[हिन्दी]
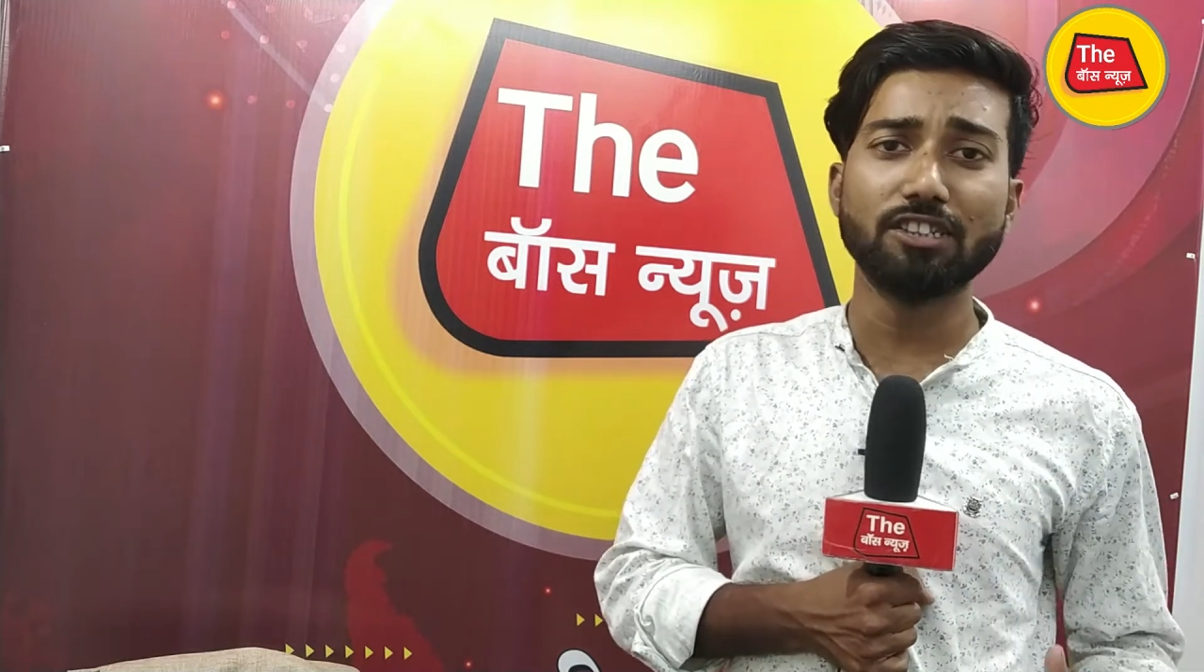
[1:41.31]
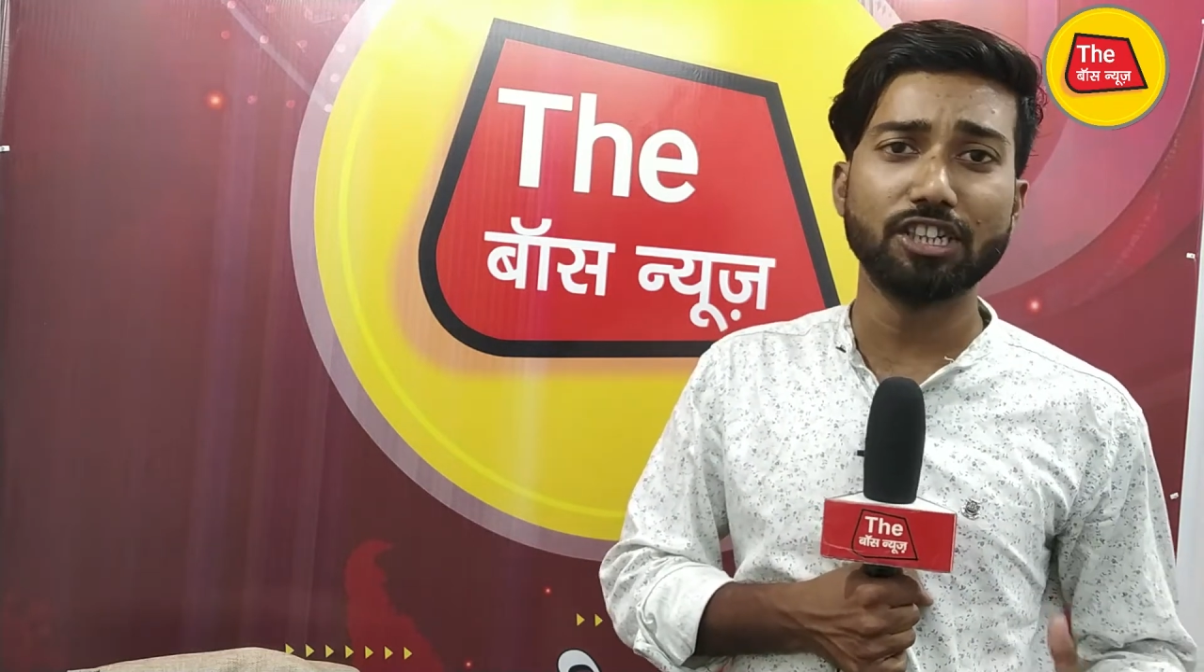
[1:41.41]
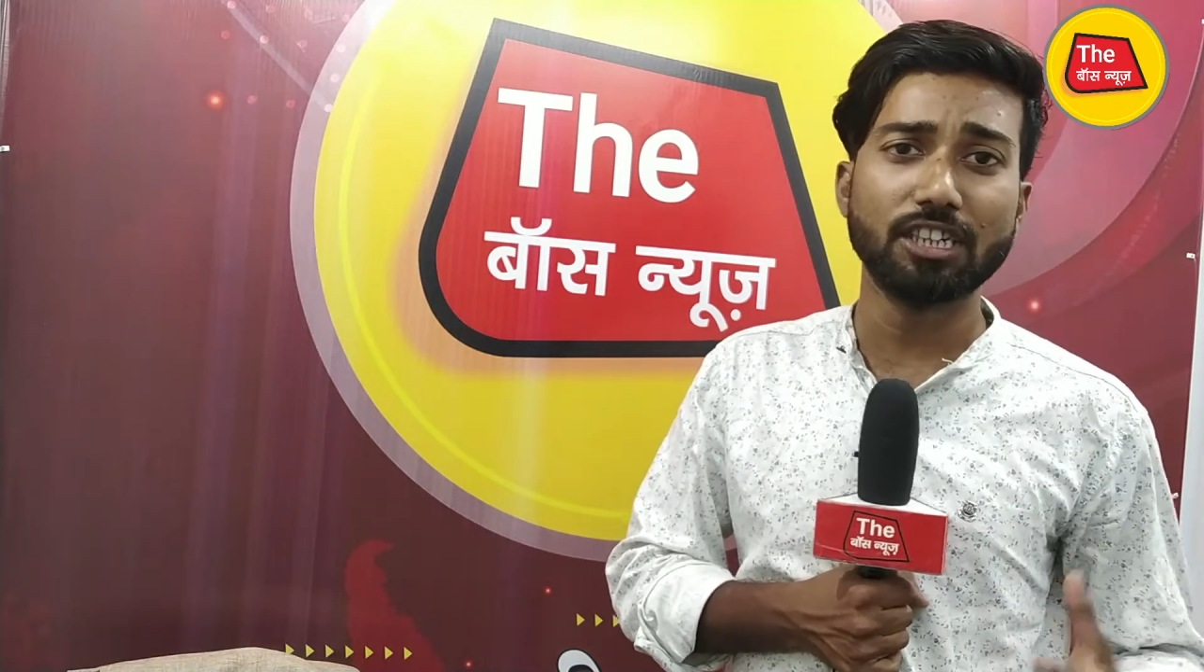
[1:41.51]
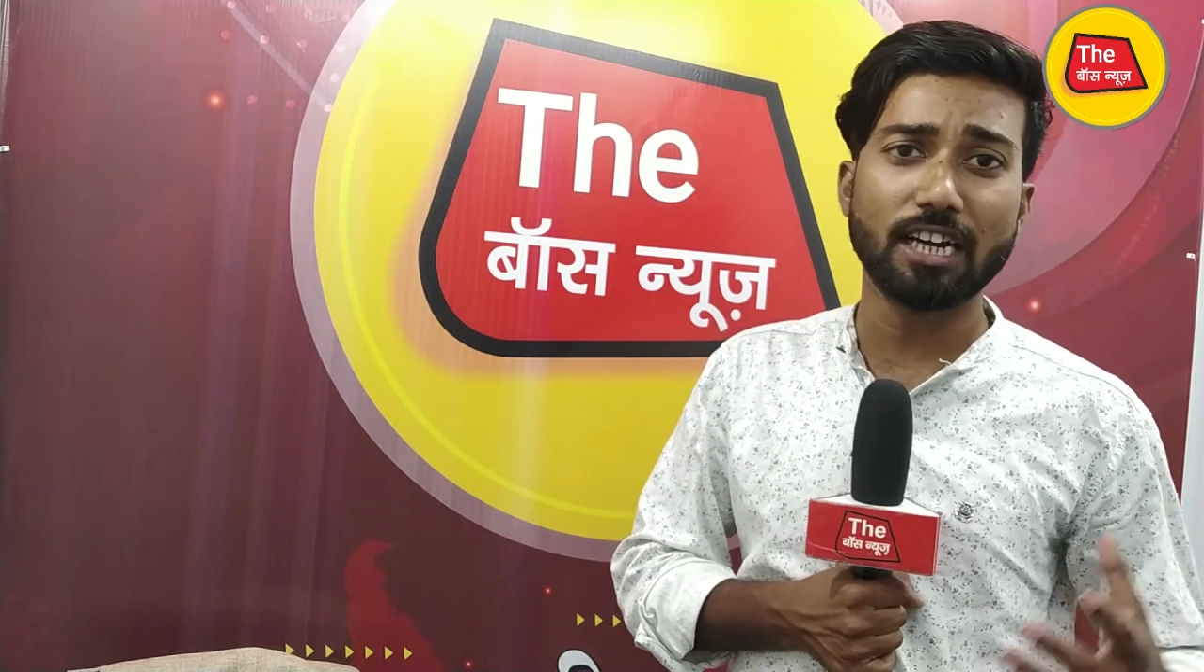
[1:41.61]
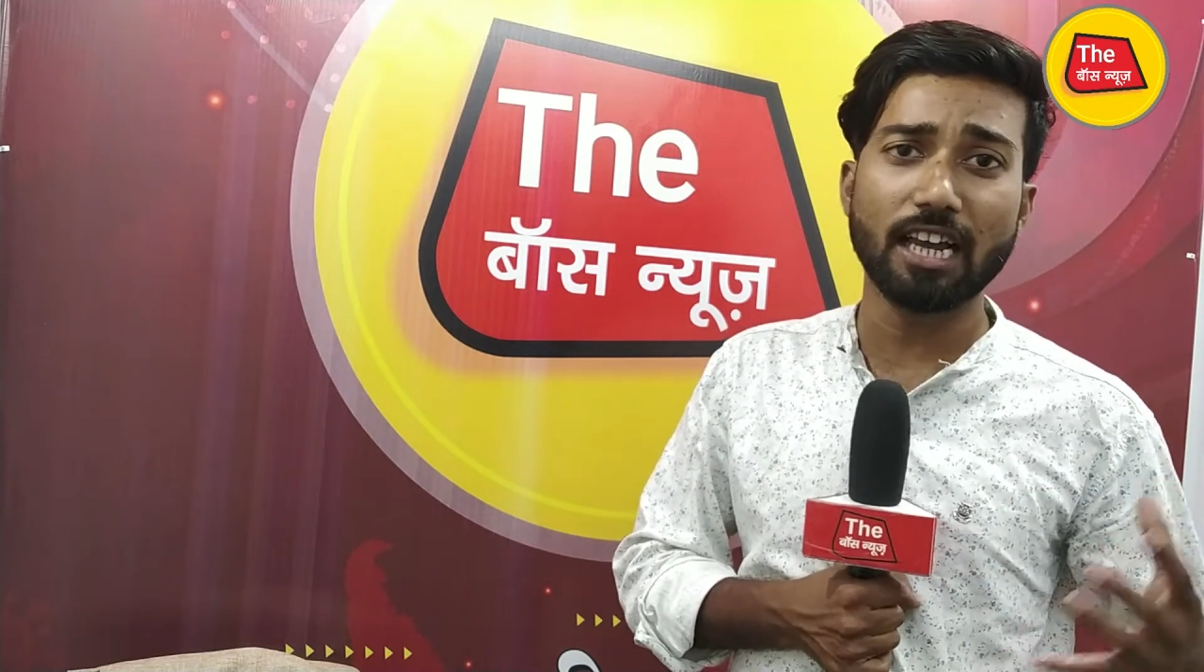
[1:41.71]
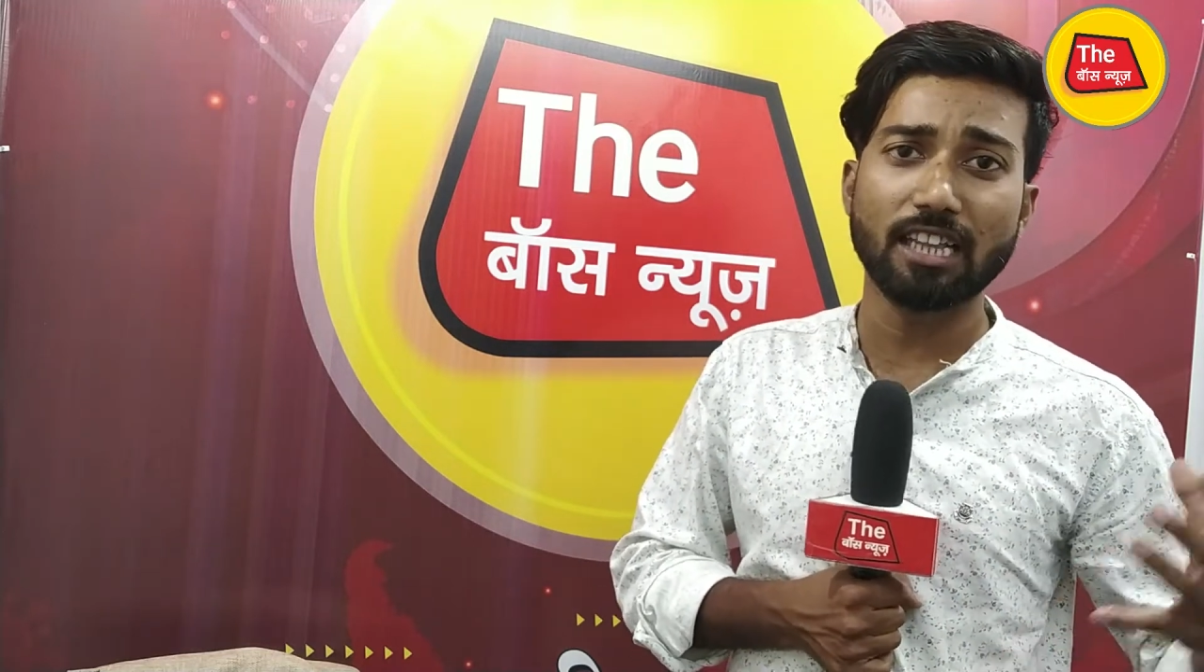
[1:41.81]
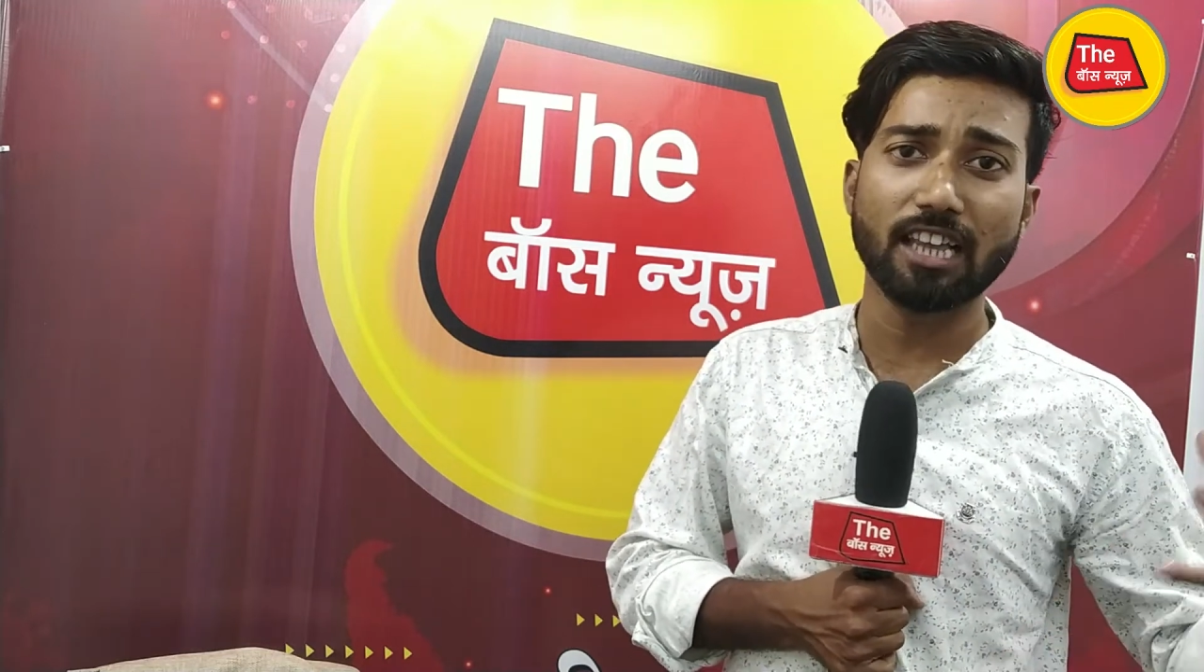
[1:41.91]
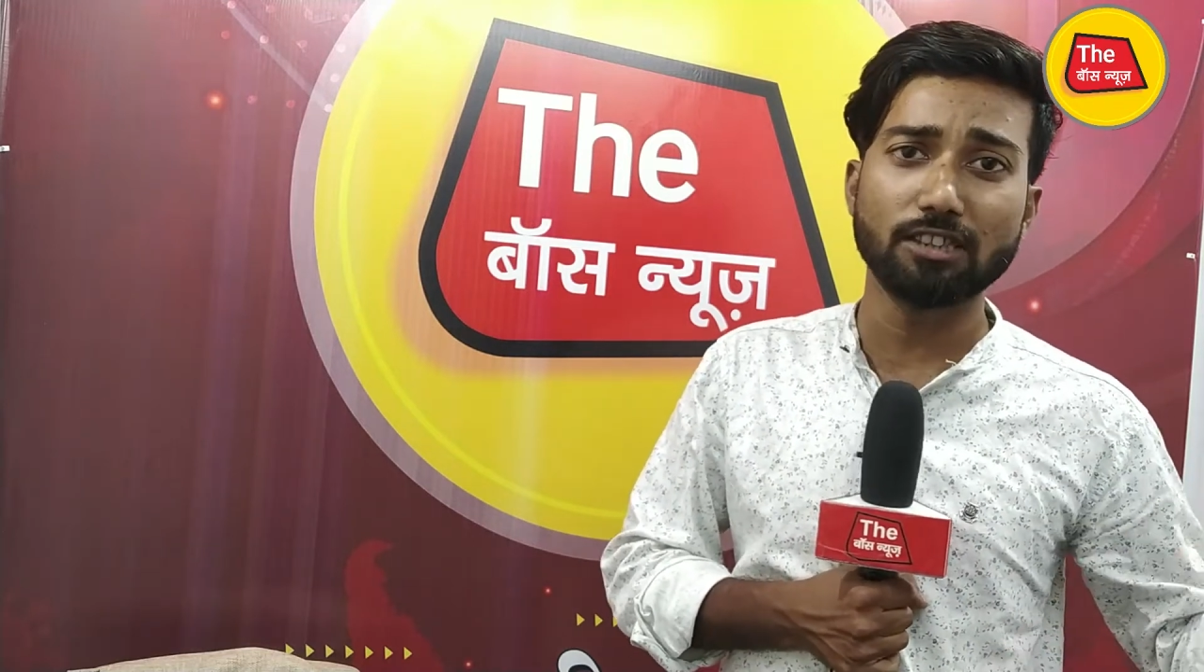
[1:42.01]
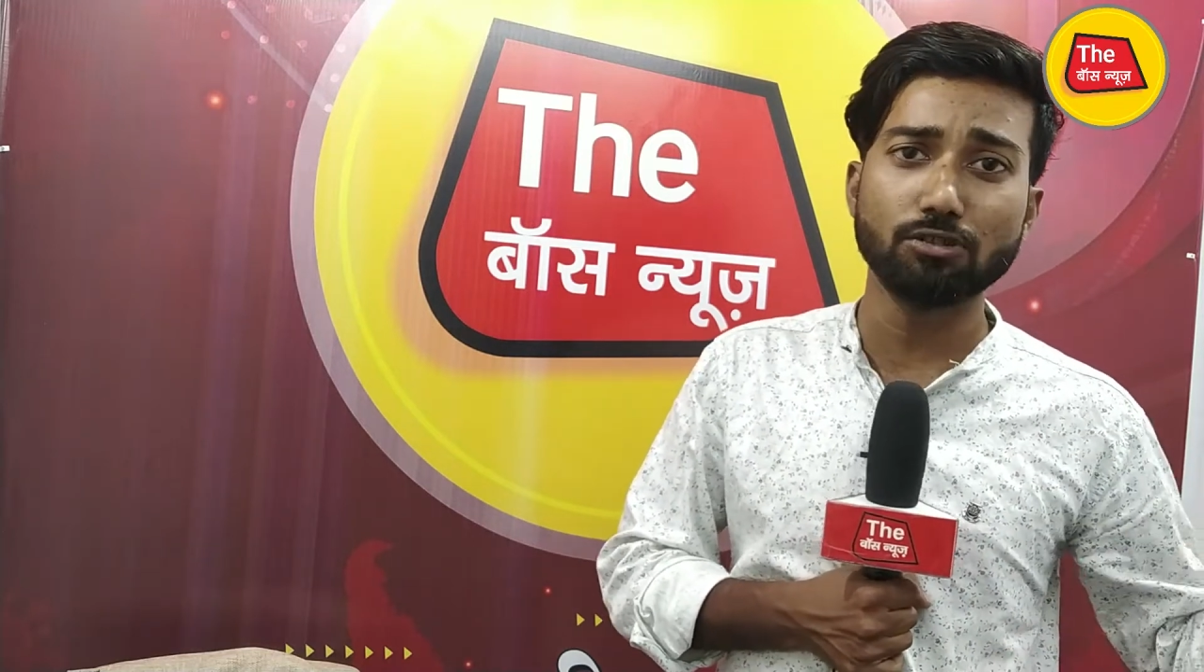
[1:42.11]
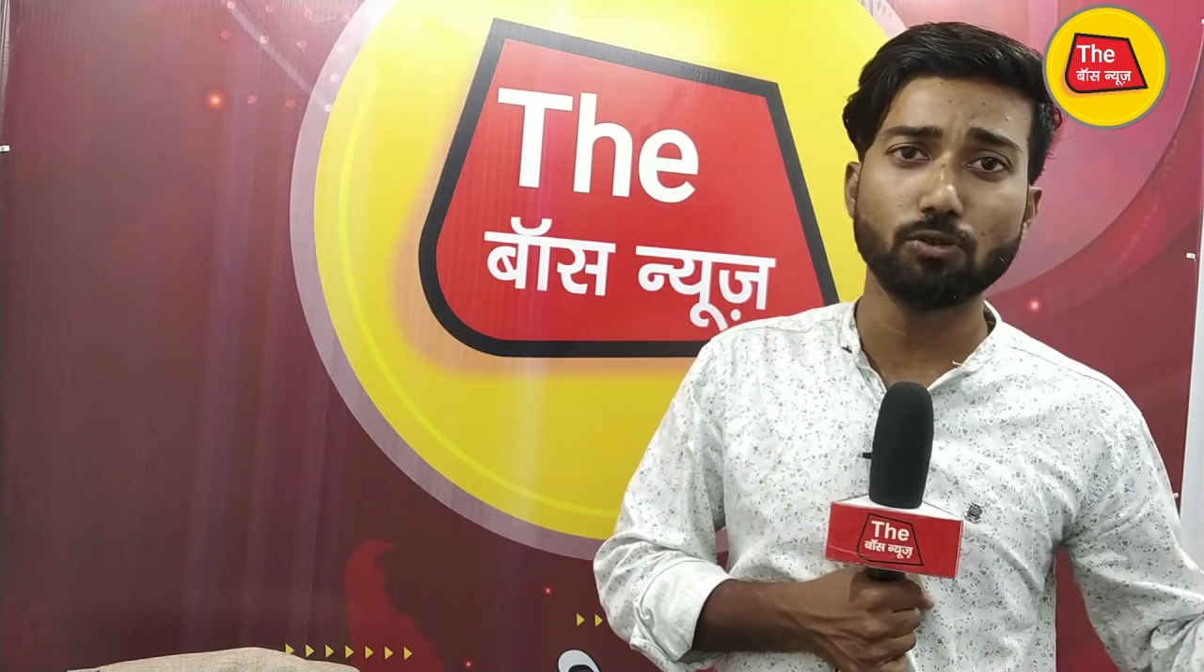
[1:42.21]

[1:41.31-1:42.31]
छीनकर अंधाधुन